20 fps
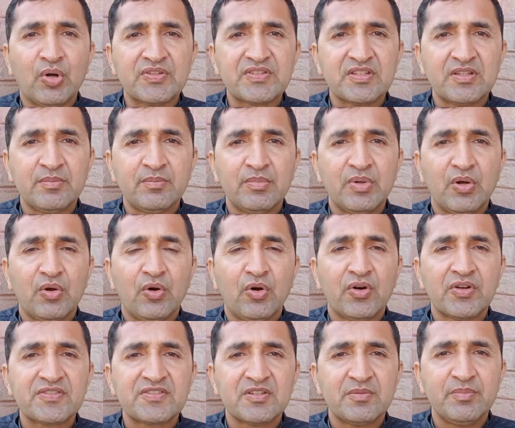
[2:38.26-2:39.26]
मौसम
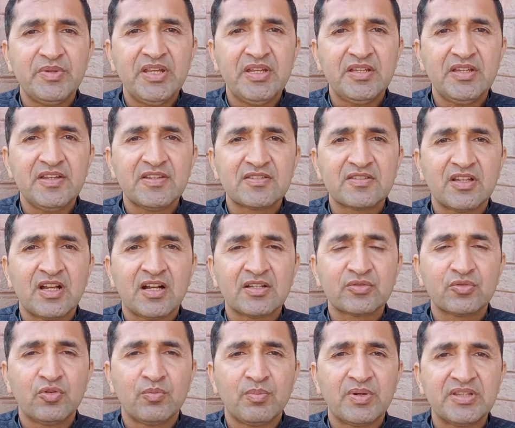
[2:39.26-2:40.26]
और ज़मीन की
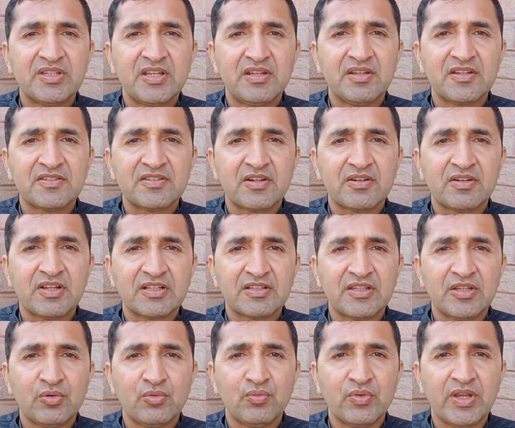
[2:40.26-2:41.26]
साख्त को मद्दनज़र
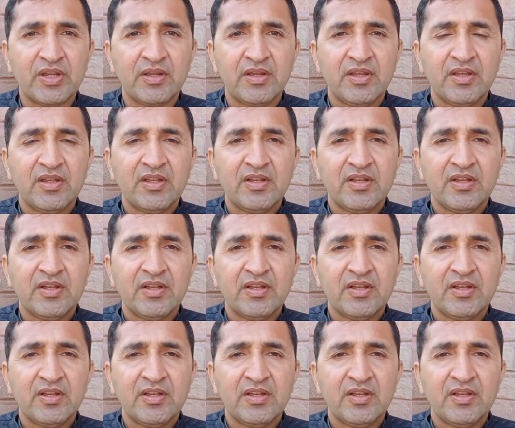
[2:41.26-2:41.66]
रखते हुए